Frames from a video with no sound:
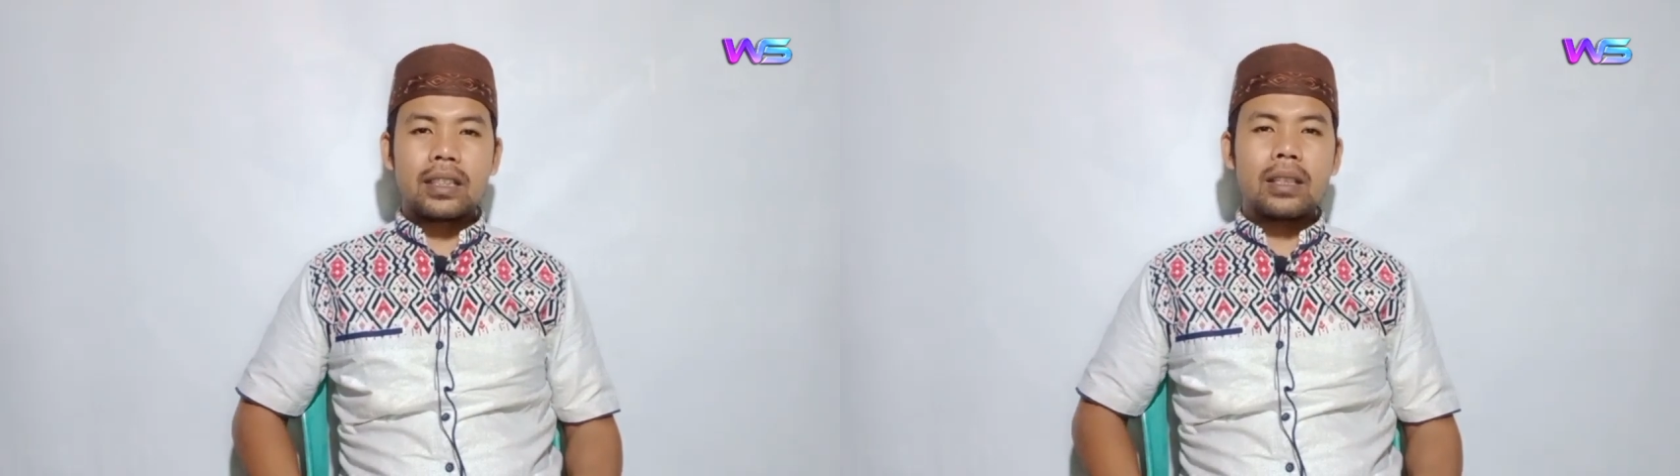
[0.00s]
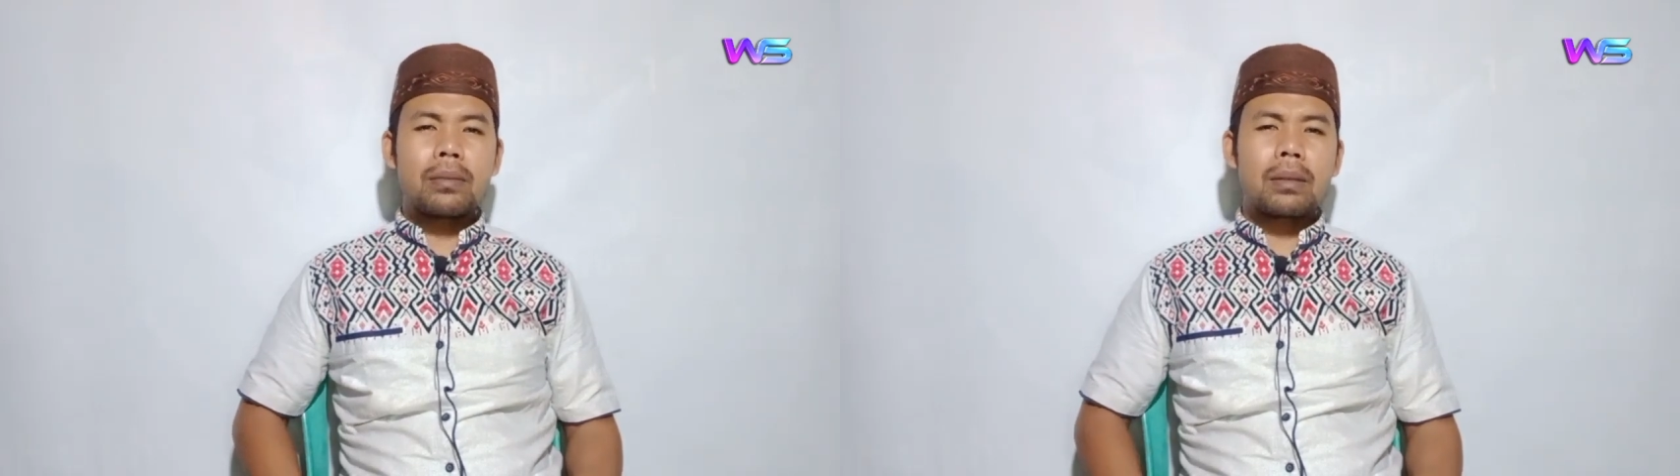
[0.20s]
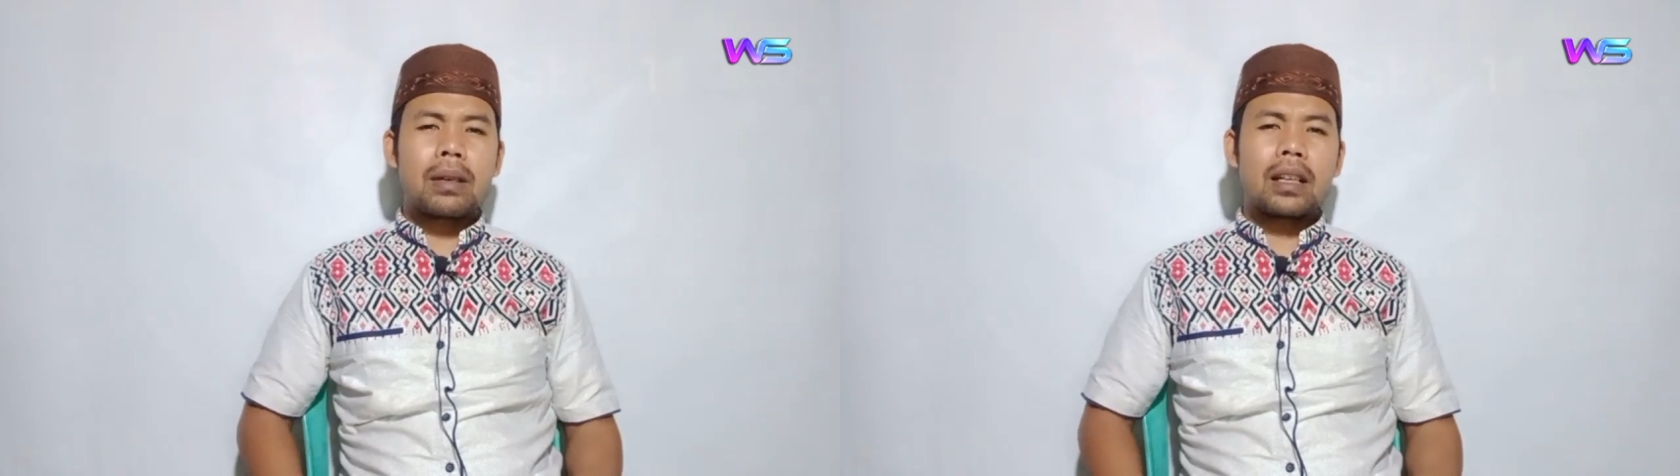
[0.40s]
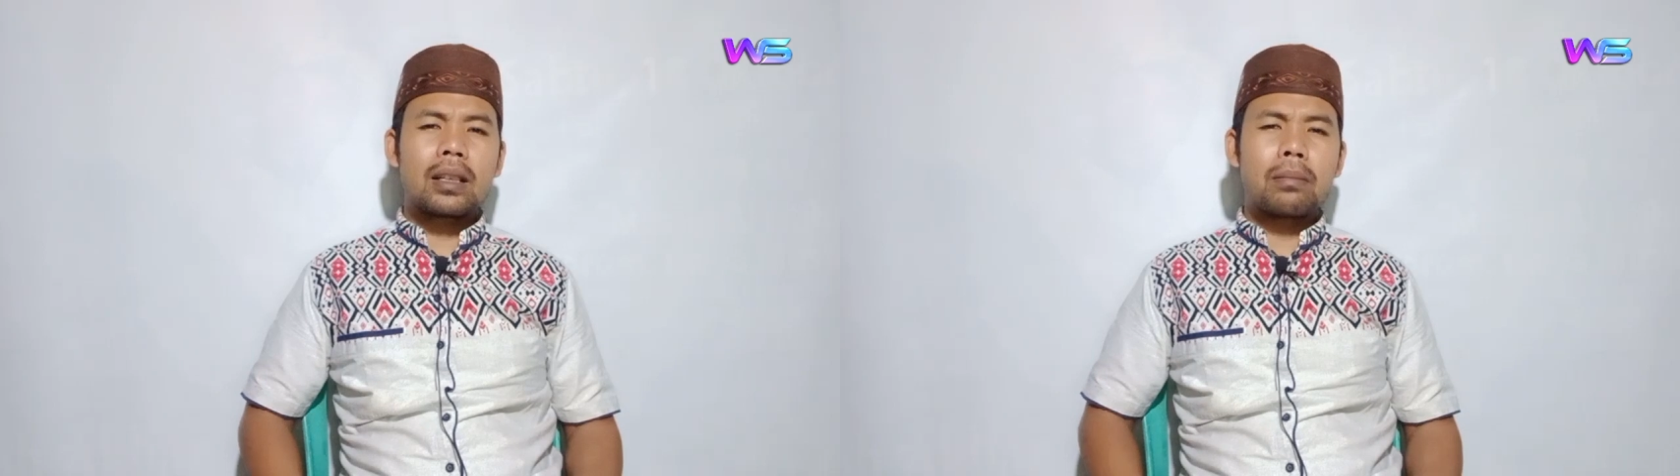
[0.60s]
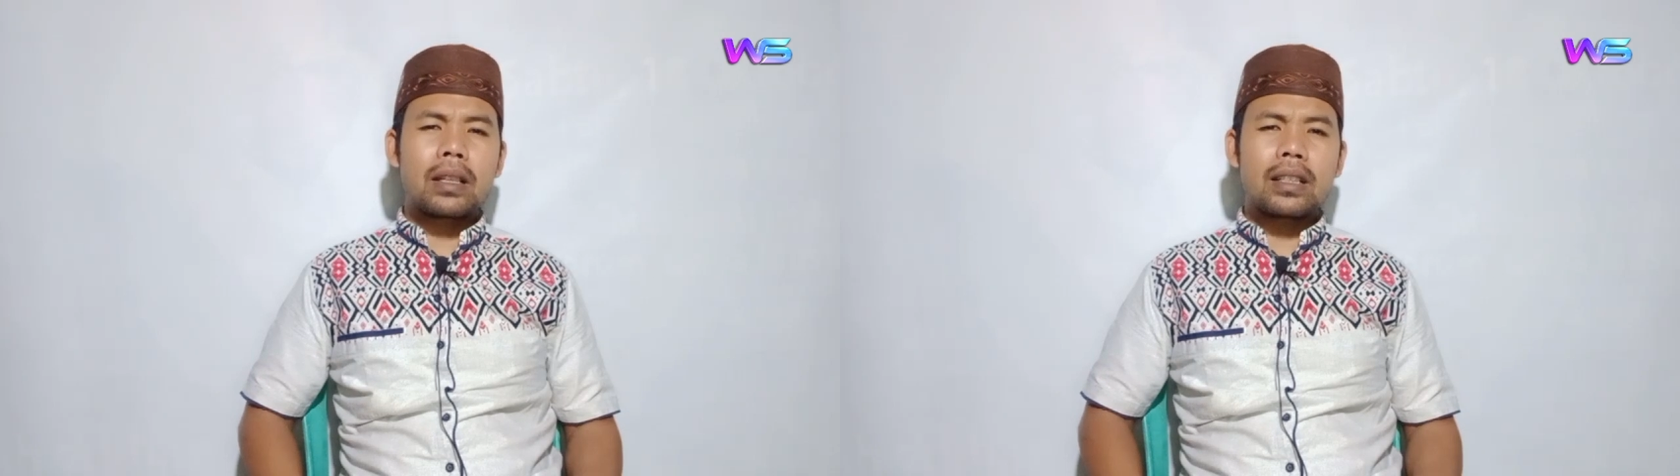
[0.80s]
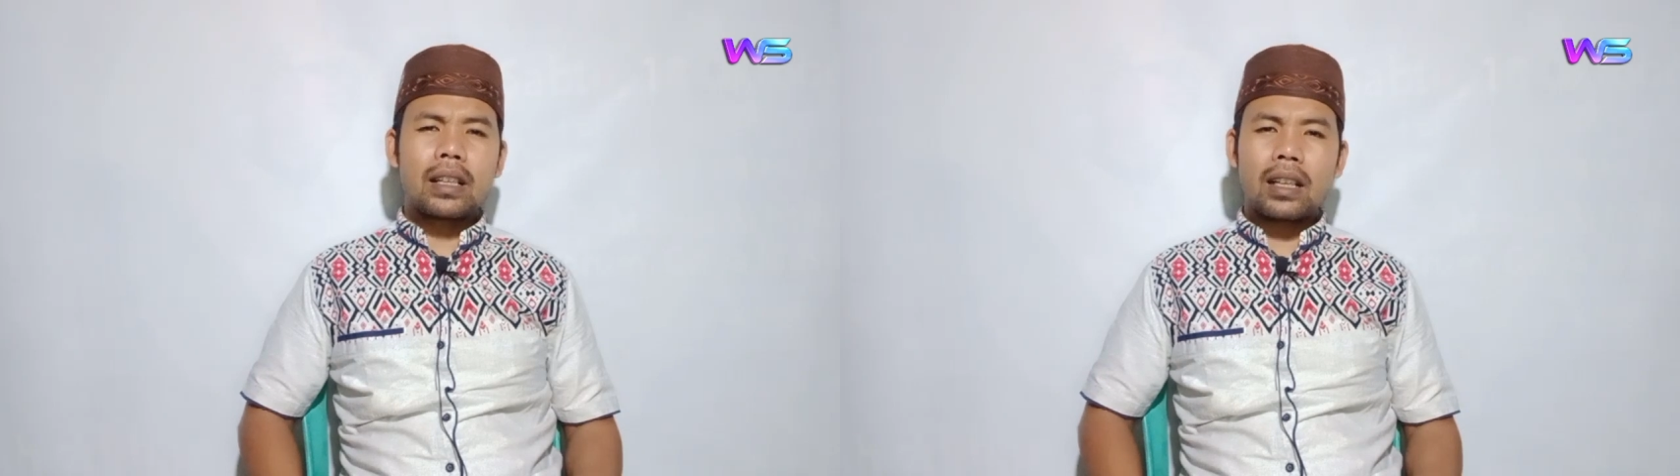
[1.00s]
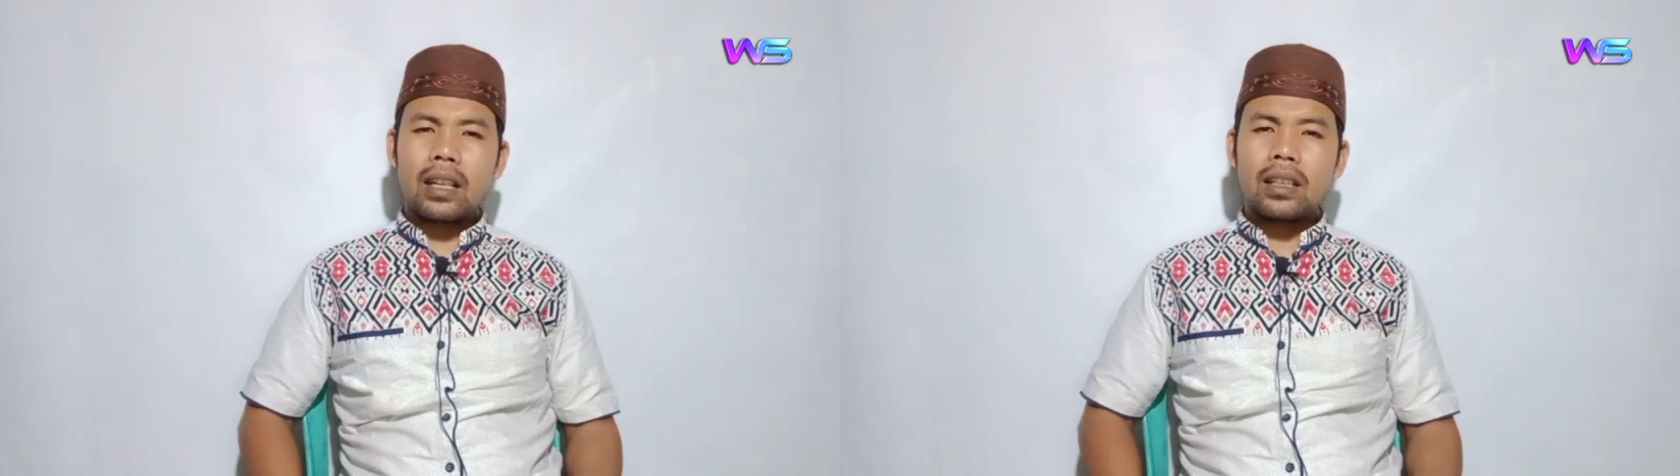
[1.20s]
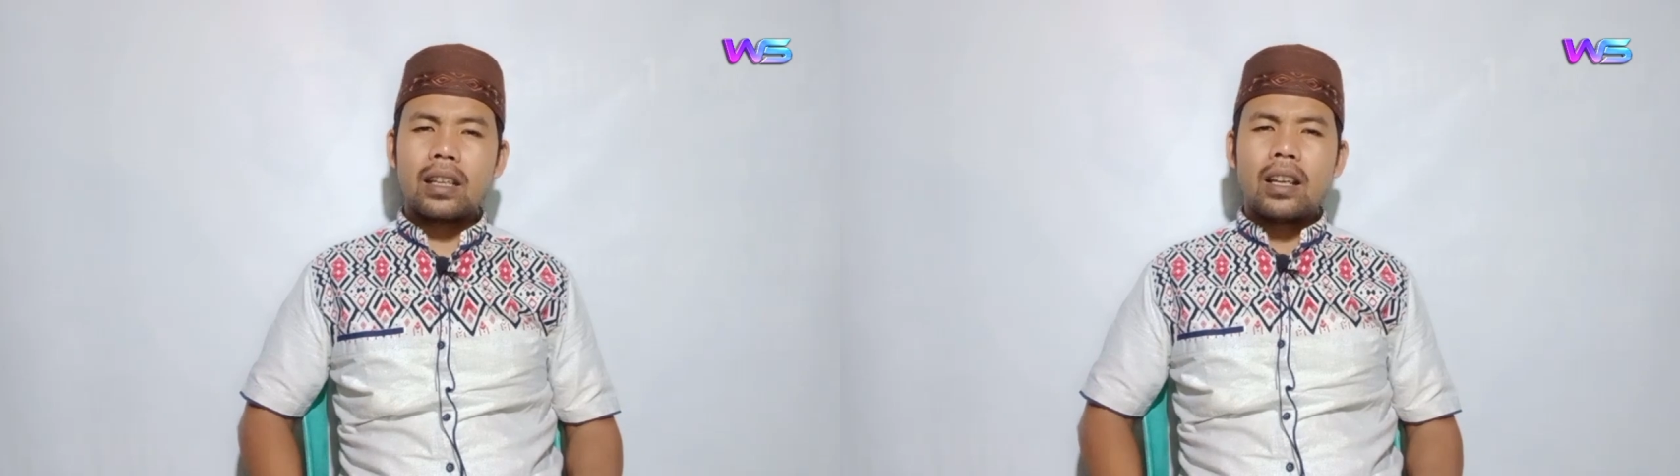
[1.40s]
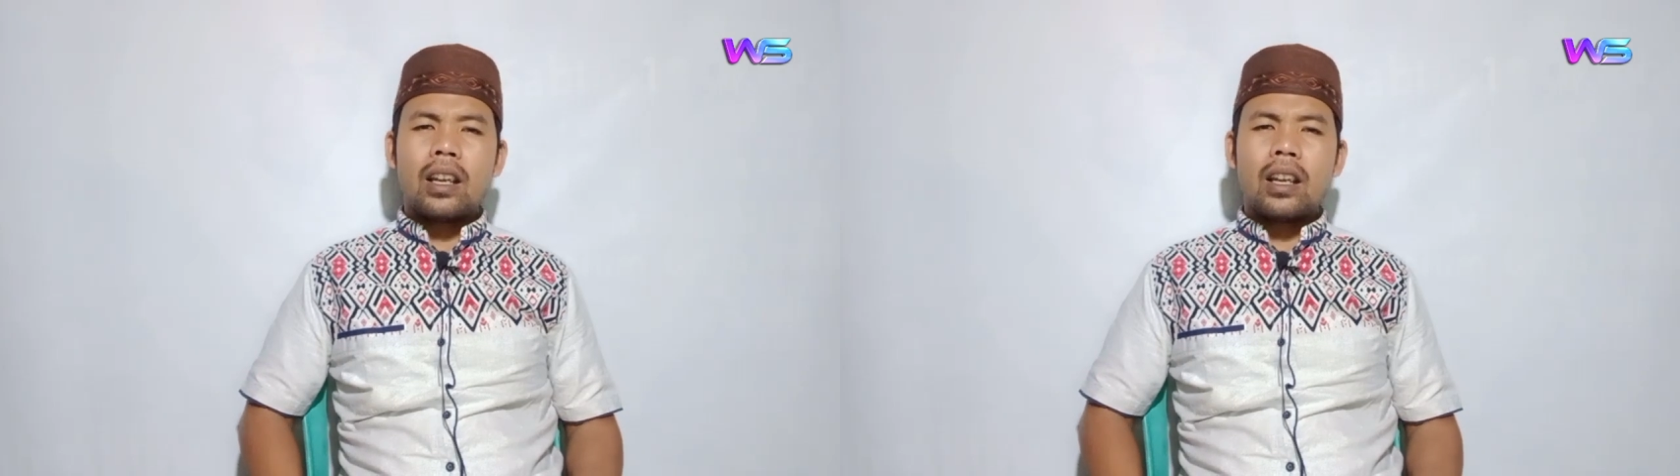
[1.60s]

Jadi memang kebanyakan